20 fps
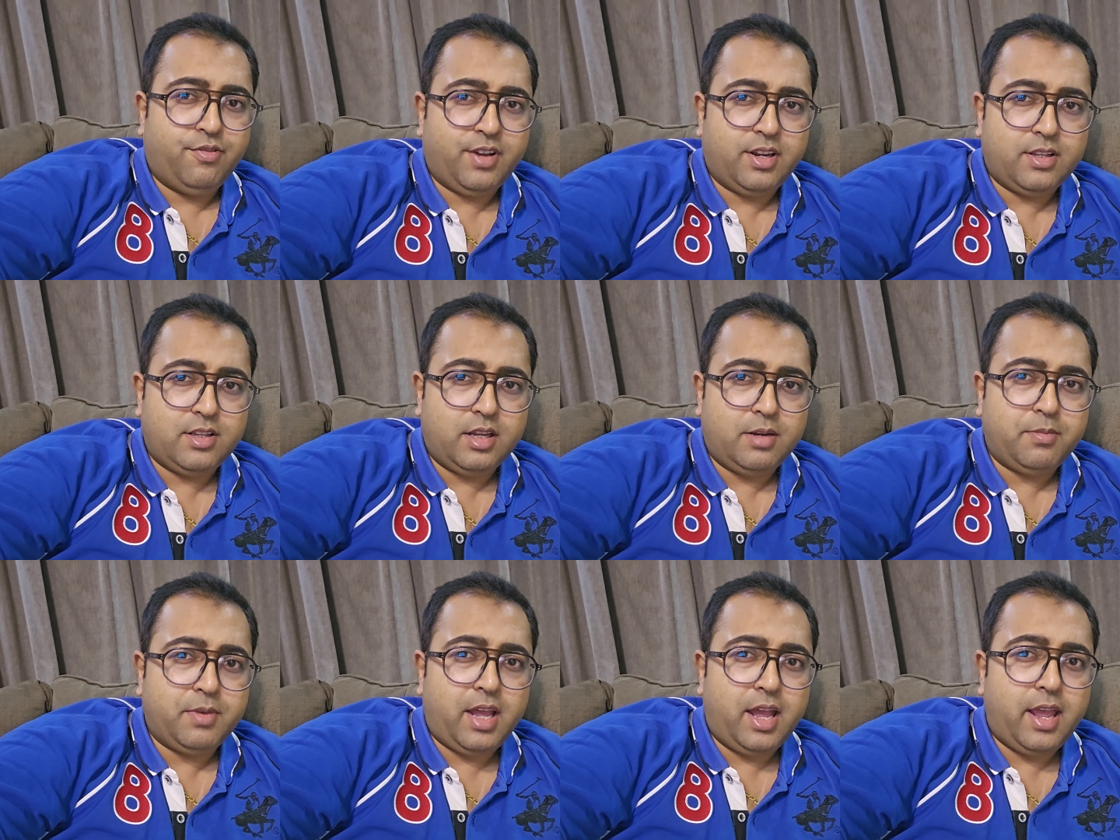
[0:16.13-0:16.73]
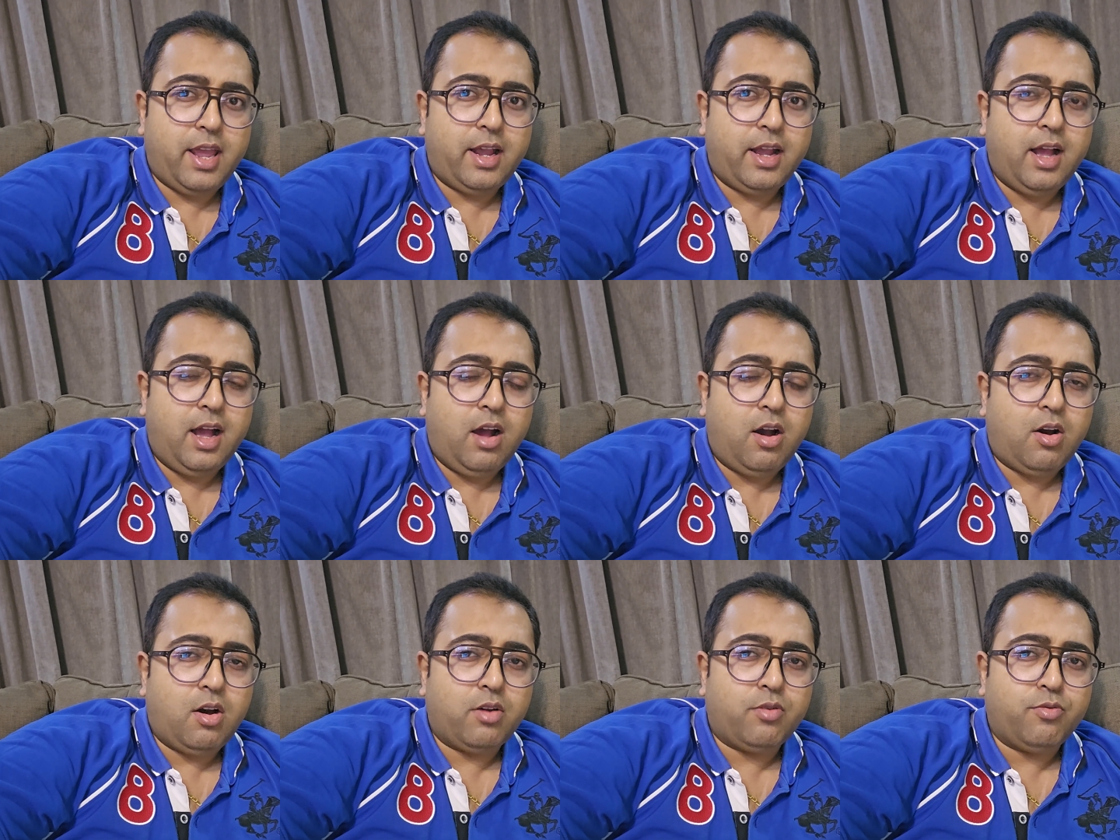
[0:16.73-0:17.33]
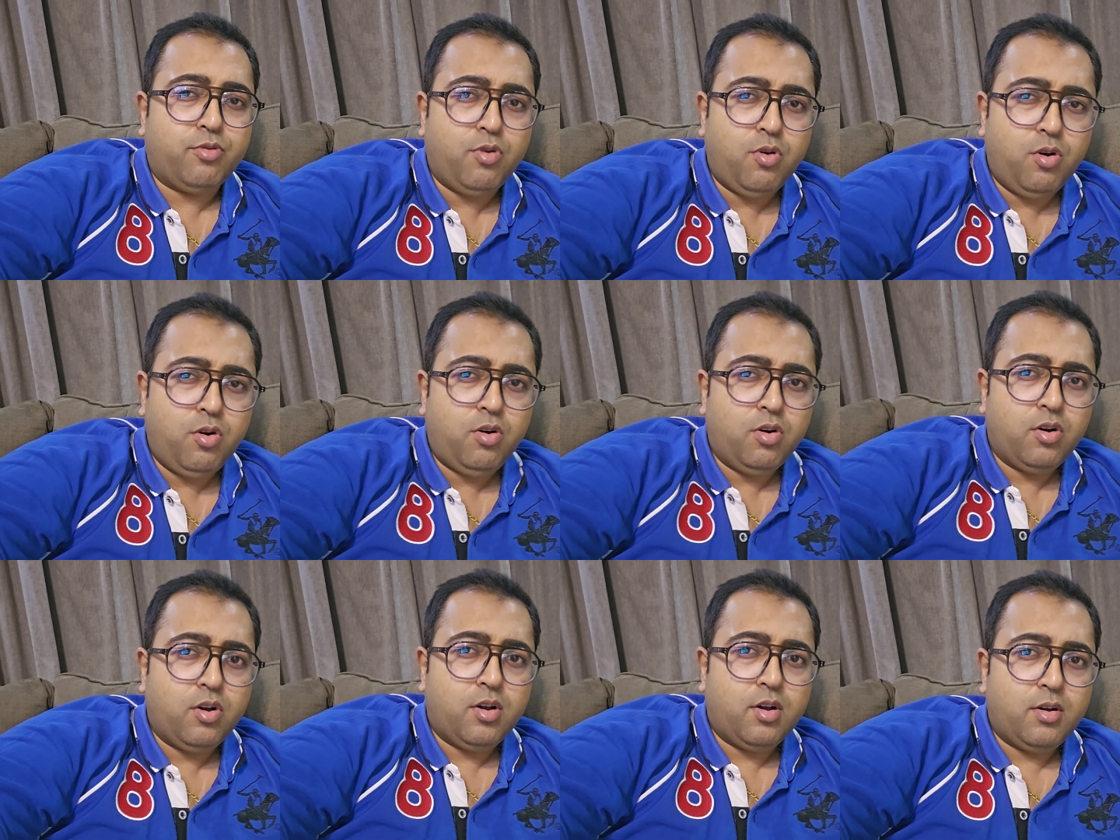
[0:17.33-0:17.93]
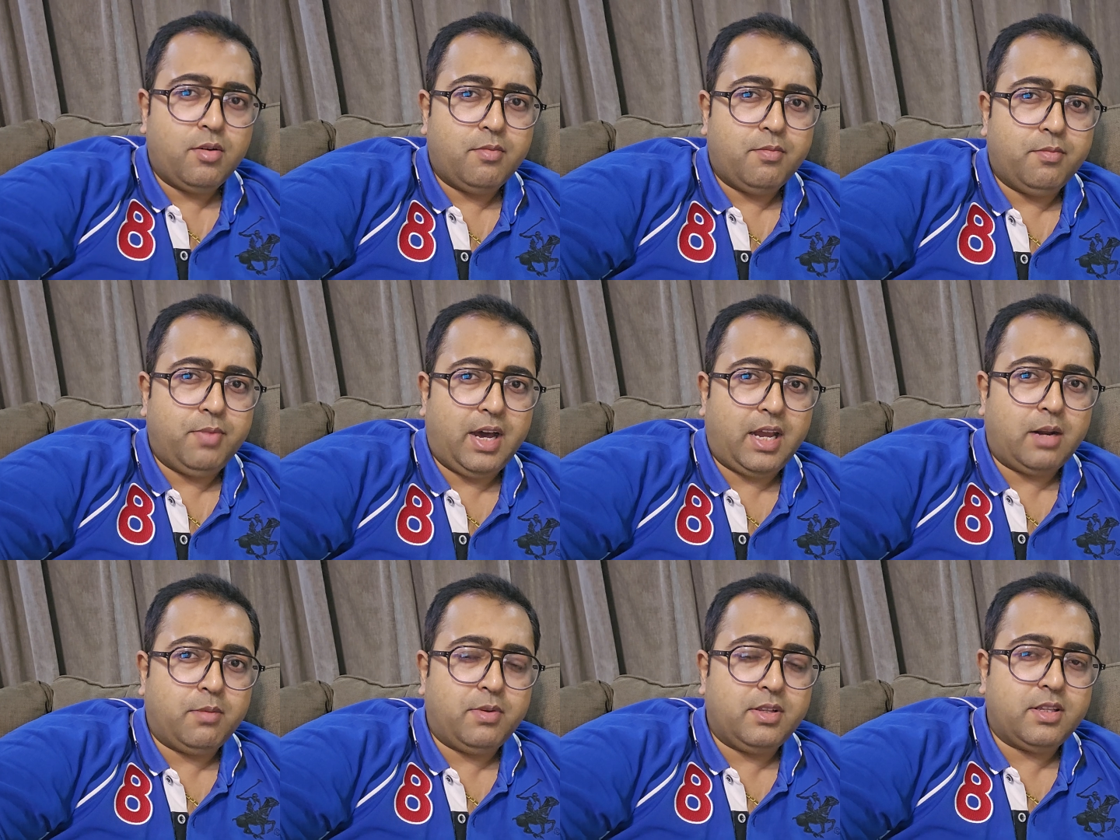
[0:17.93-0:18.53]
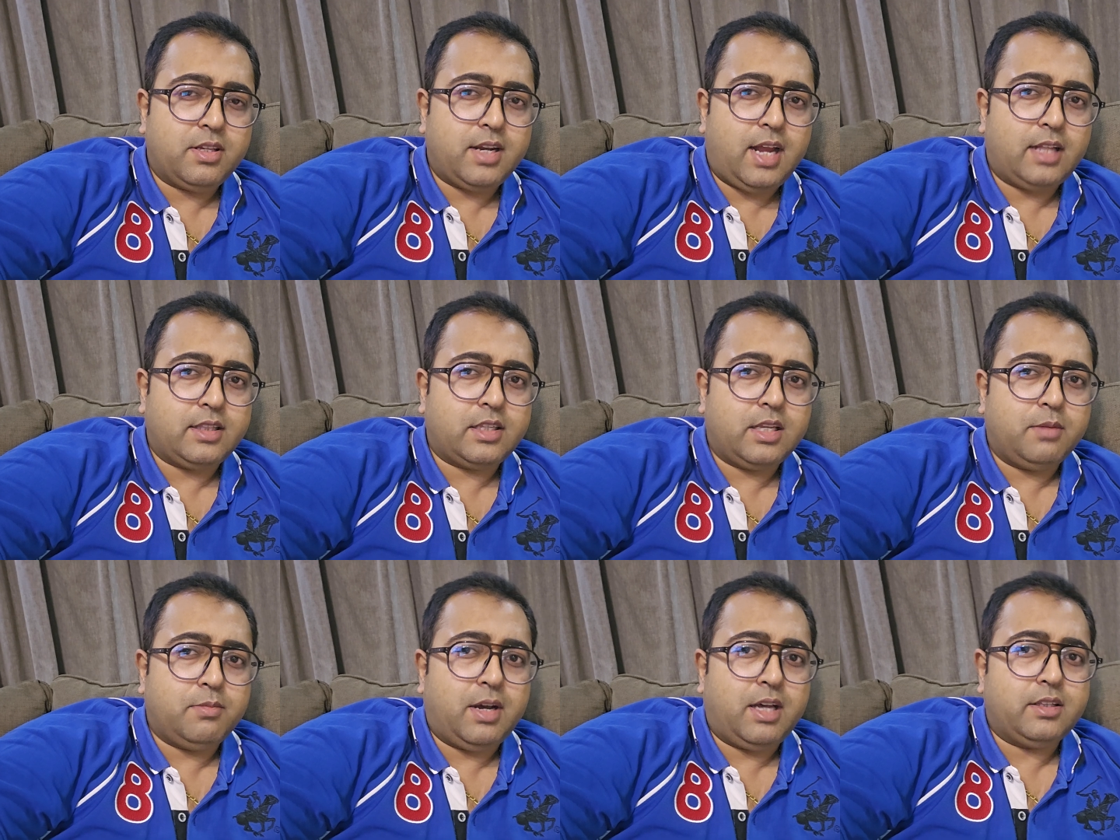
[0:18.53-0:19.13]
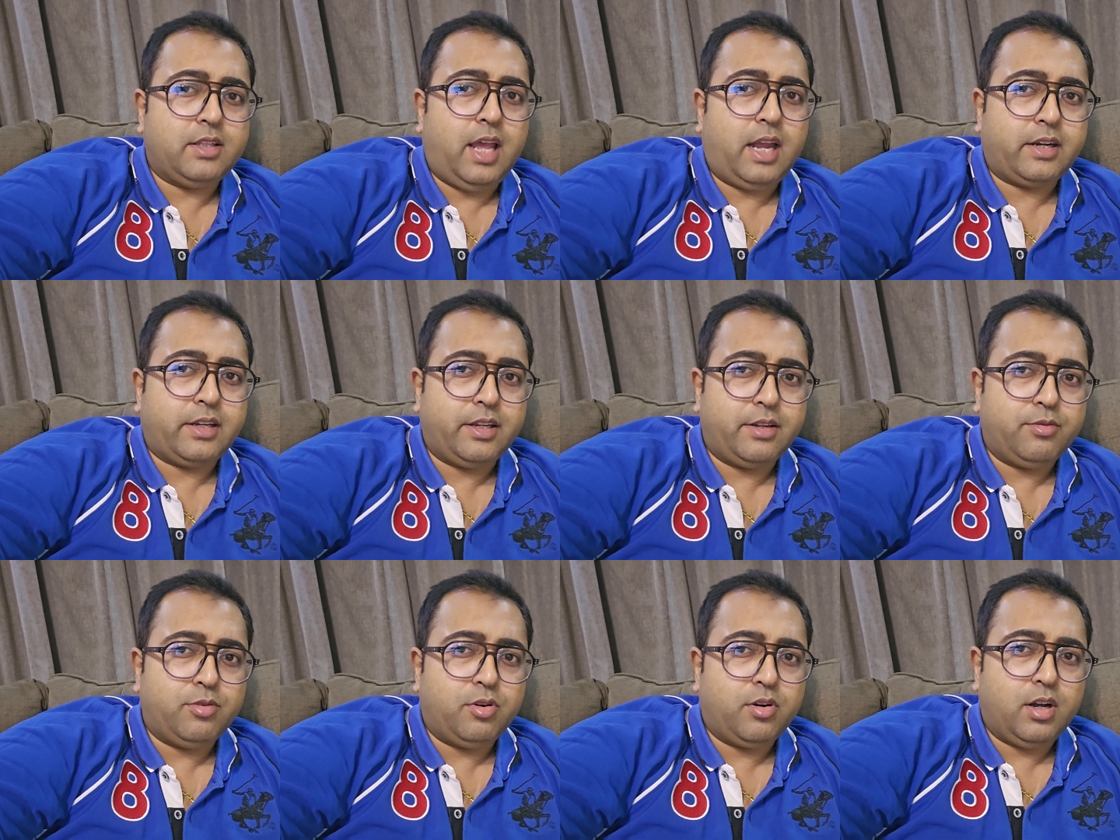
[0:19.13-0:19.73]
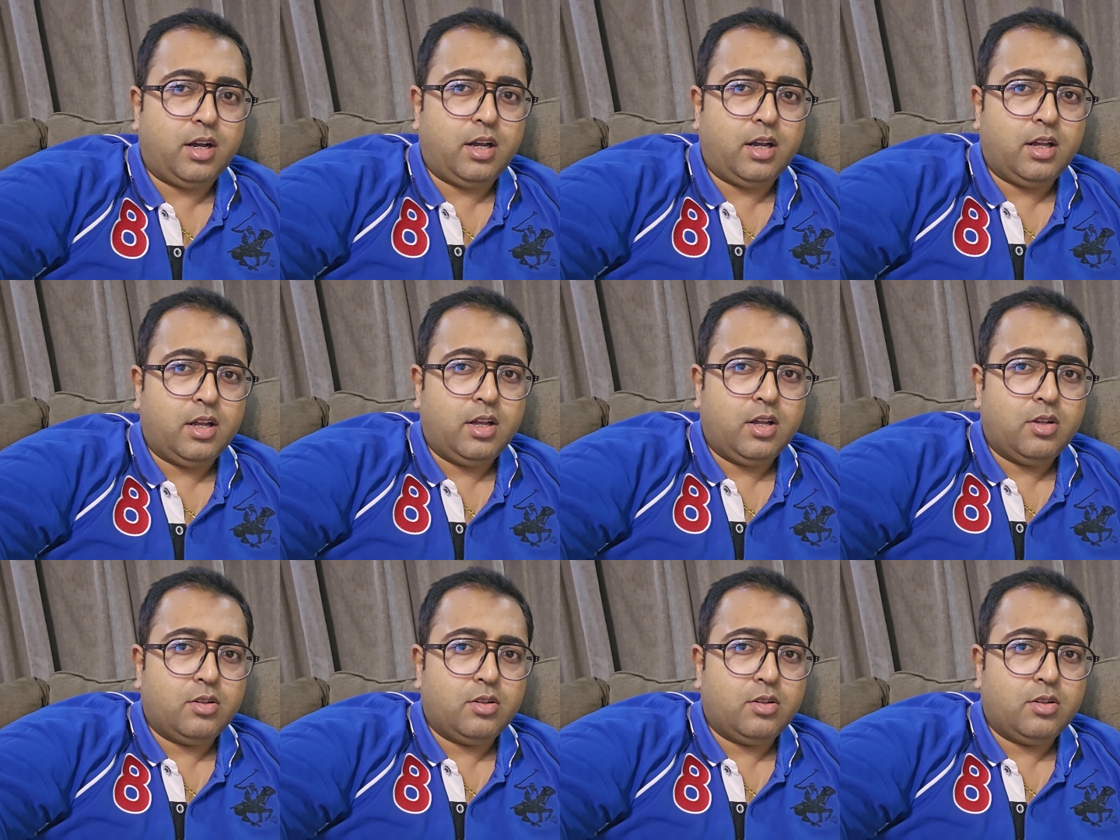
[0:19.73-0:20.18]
वर्जन में आएगा और वो बारह बजे रात के बाद एक्टिव होगा